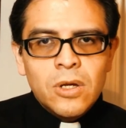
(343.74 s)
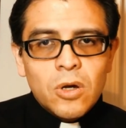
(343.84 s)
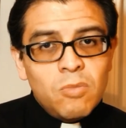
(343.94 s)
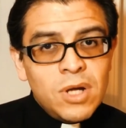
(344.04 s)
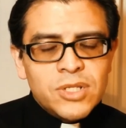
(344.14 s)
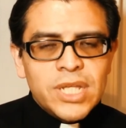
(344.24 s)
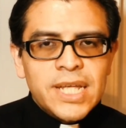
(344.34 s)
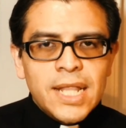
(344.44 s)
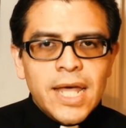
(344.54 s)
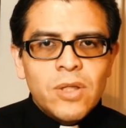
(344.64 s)
Como ha
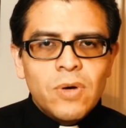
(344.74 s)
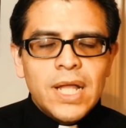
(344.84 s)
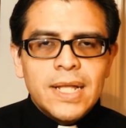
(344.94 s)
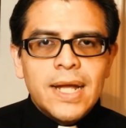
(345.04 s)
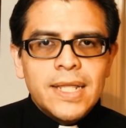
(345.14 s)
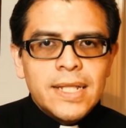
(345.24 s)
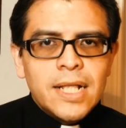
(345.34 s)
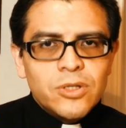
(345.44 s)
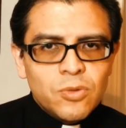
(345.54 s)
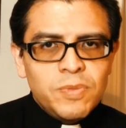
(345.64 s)
señalado el
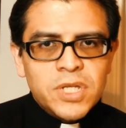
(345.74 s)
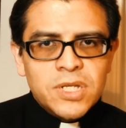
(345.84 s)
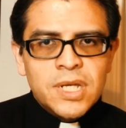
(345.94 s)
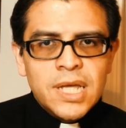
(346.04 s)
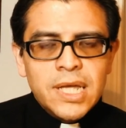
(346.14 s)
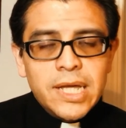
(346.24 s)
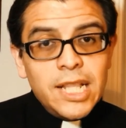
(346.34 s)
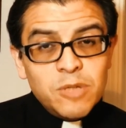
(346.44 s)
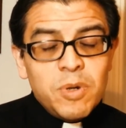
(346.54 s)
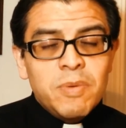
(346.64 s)
cardenal Supich, en
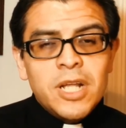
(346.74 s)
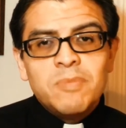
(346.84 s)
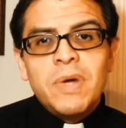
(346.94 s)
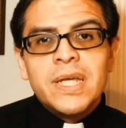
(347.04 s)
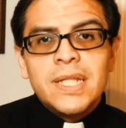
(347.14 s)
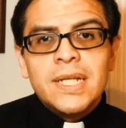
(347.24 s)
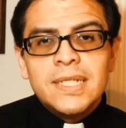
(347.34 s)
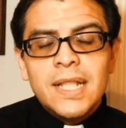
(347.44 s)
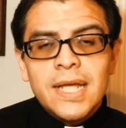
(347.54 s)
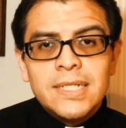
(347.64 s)
las primeras páginas
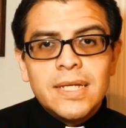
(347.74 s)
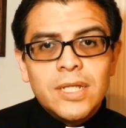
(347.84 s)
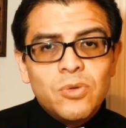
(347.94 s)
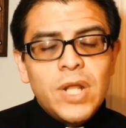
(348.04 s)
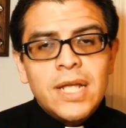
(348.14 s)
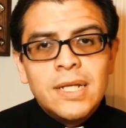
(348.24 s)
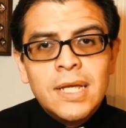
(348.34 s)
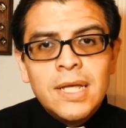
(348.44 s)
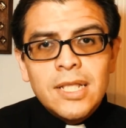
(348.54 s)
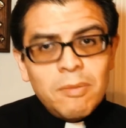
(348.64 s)
de la escritura
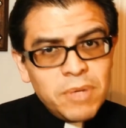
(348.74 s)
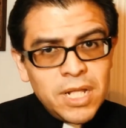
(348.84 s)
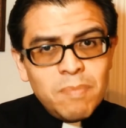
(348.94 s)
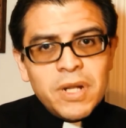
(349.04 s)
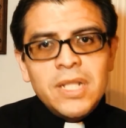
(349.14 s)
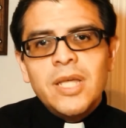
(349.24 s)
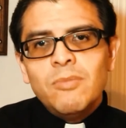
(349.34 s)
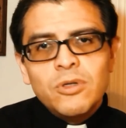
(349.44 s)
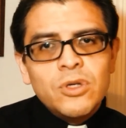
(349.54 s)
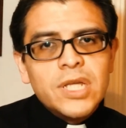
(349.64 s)
también
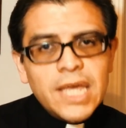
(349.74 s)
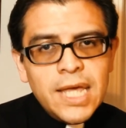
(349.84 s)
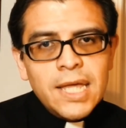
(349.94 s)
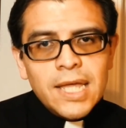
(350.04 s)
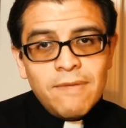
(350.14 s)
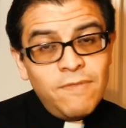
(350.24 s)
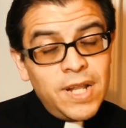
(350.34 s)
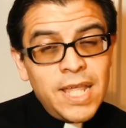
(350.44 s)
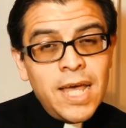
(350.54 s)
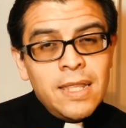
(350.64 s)
aprendemos que, en
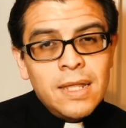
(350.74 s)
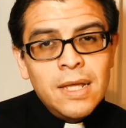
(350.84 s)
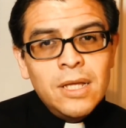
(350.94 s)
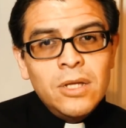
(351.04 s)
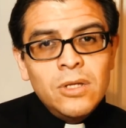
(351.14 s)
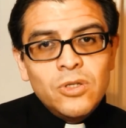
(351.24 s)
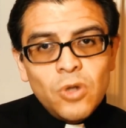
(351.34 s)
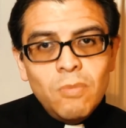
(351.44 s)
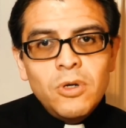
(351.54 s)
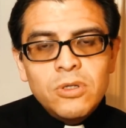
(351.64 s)
verdad,
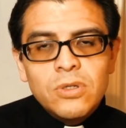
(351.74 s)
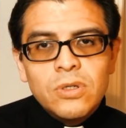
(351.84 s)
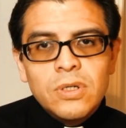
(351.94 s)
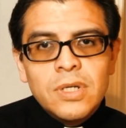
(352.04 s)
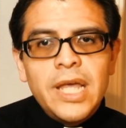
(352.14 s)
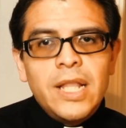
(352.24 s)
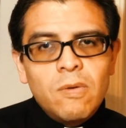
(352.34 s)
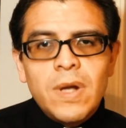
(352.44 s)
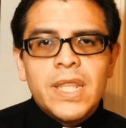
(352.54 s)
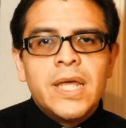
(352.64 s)
somos el
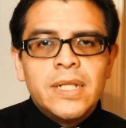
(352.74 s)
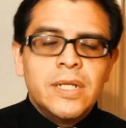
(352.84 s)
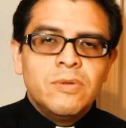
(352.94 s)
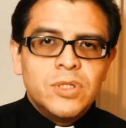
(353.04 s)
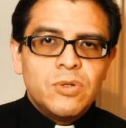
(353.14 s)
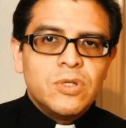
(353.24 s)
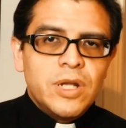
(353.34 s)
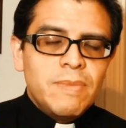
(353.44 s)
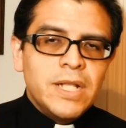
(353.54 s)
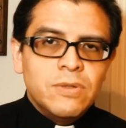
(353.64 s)
guardián de nuestros
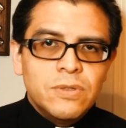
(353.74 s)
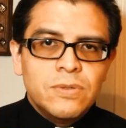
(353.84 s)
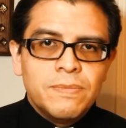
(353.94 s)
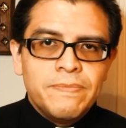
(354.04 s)
hermanos.